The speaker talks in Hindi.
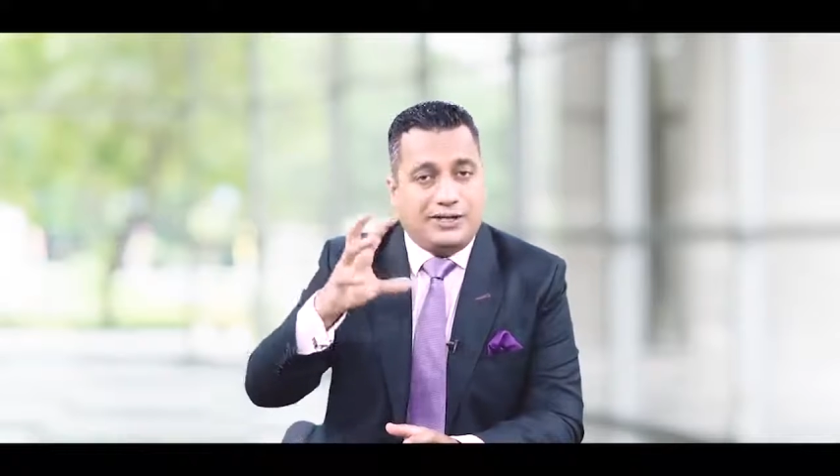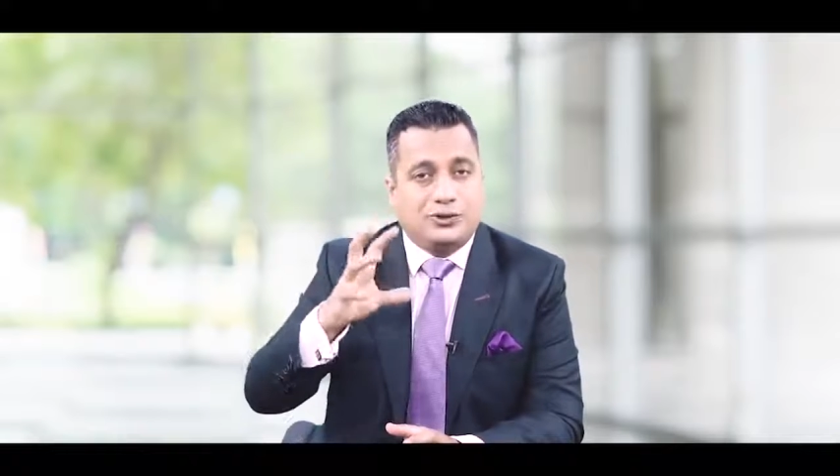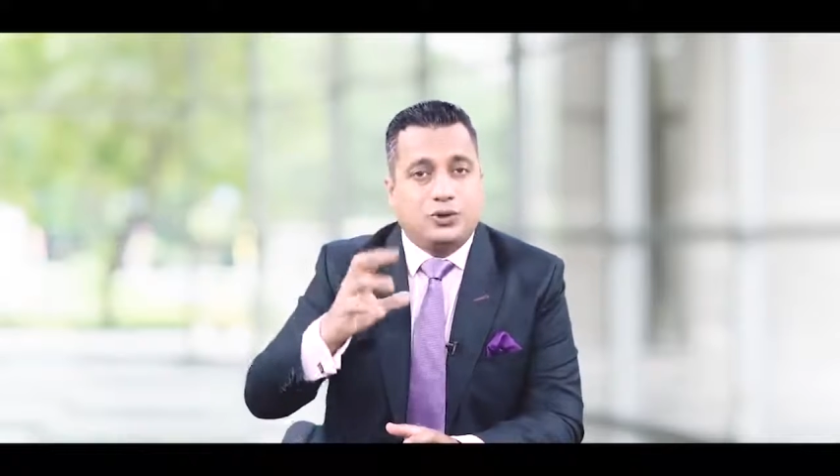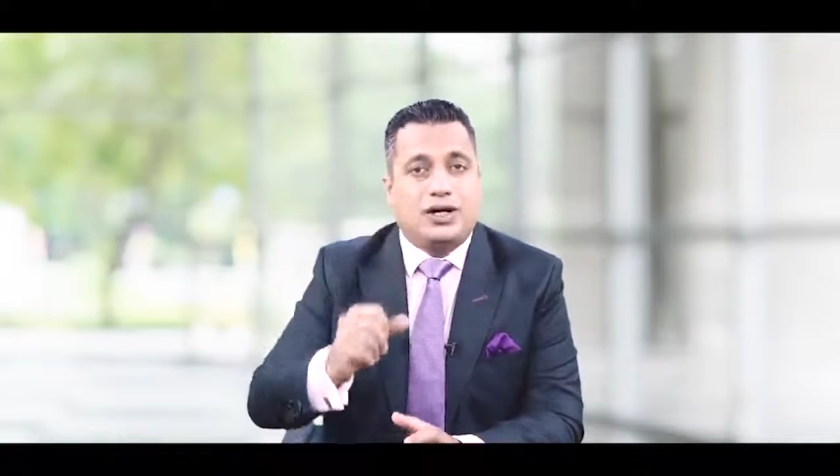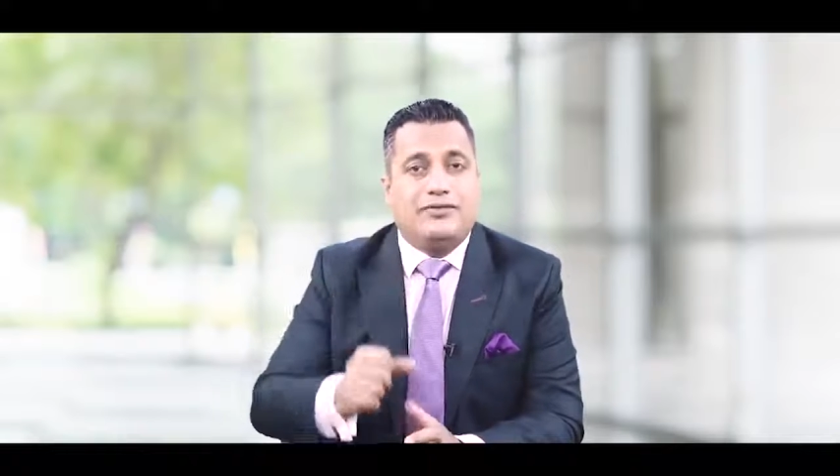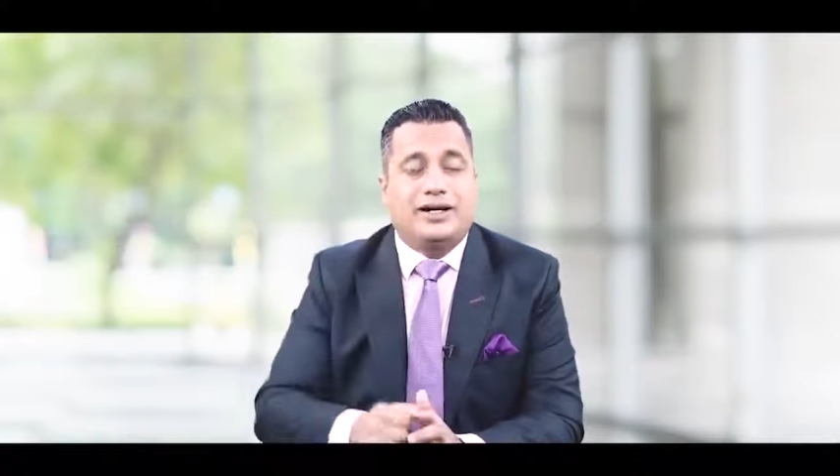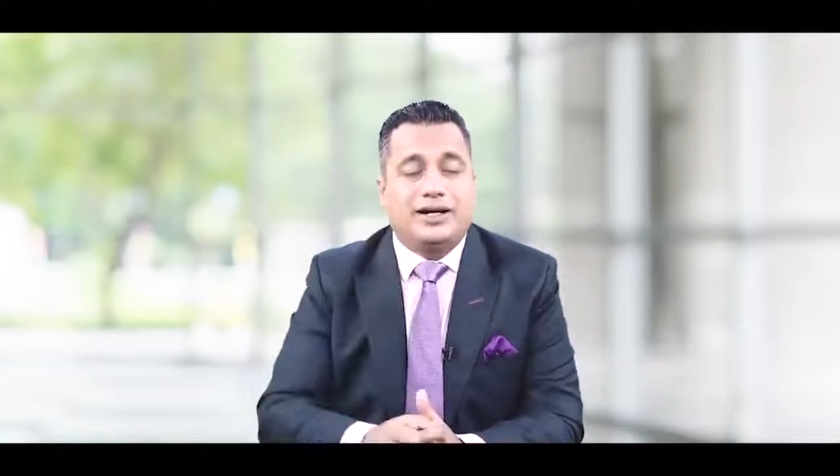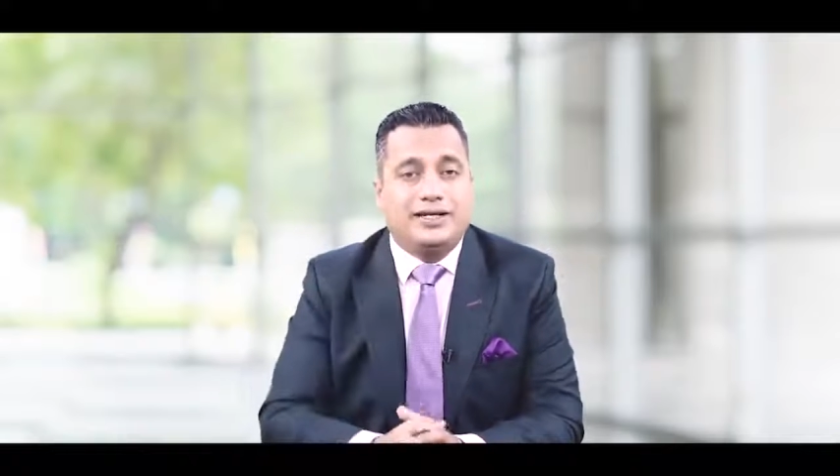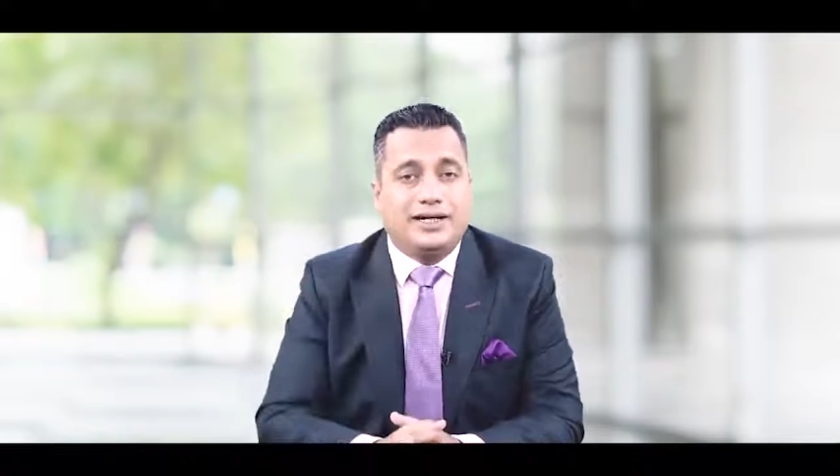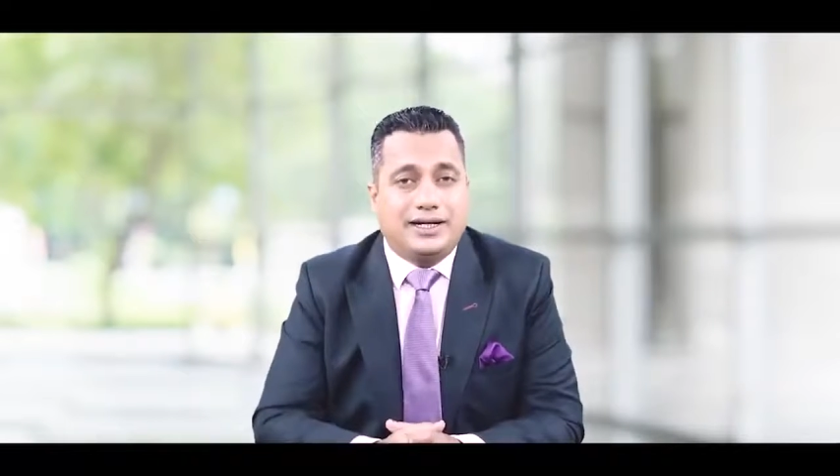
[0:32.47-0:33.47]
से उसको कवर
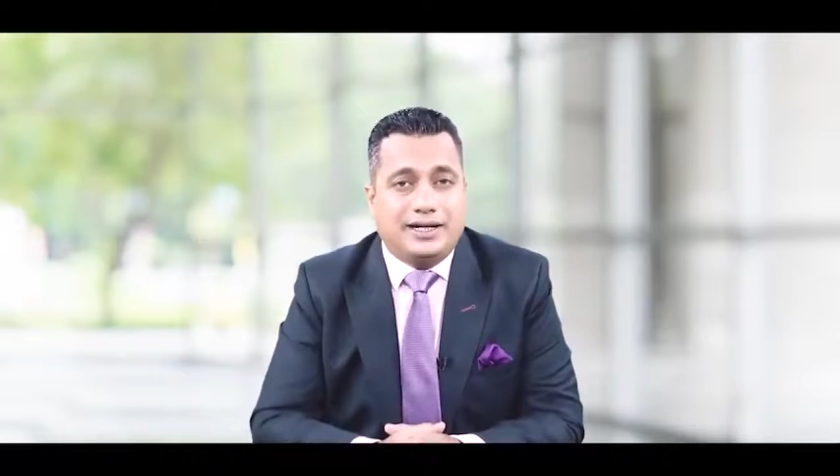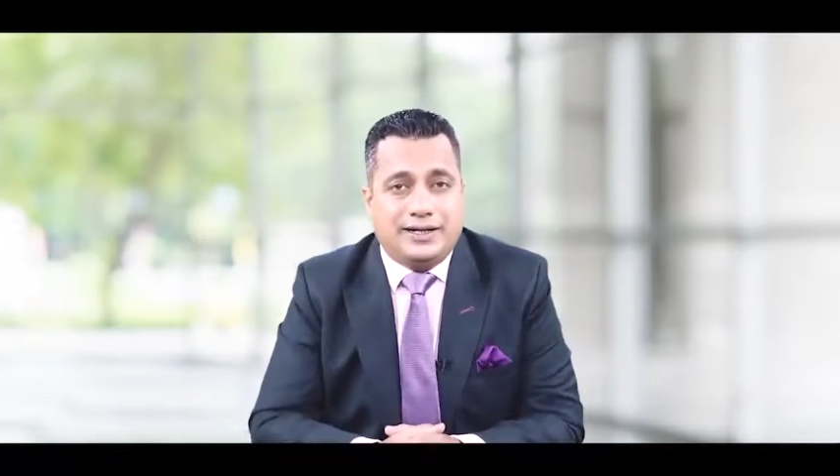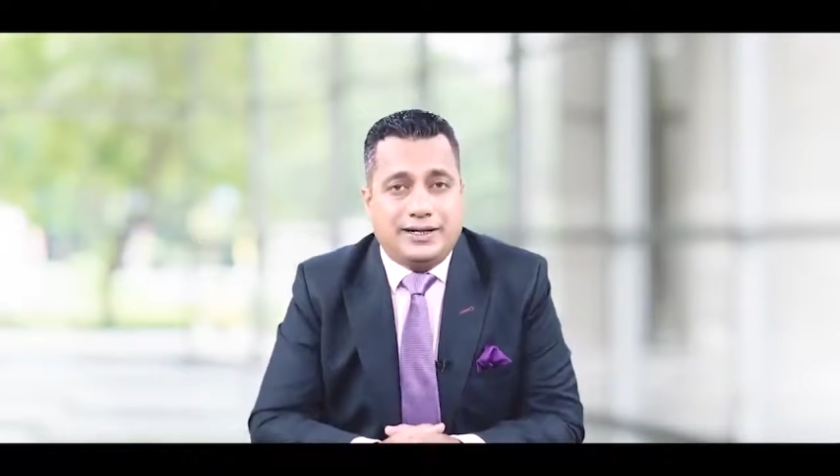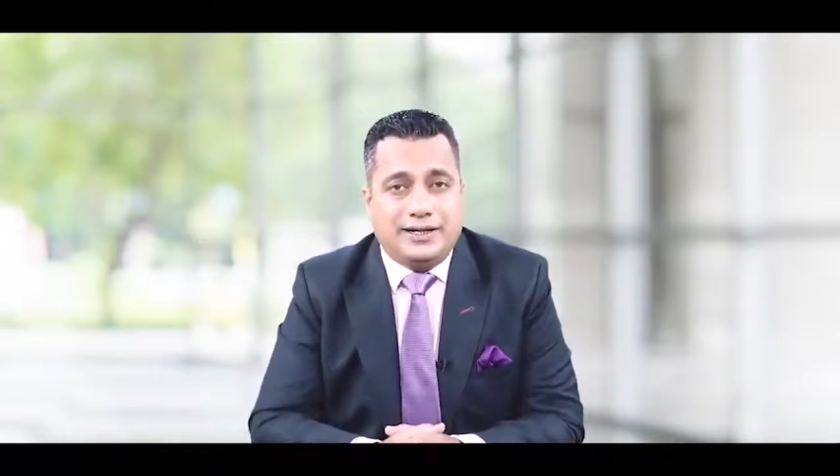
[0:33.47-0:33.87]
कर दिया गया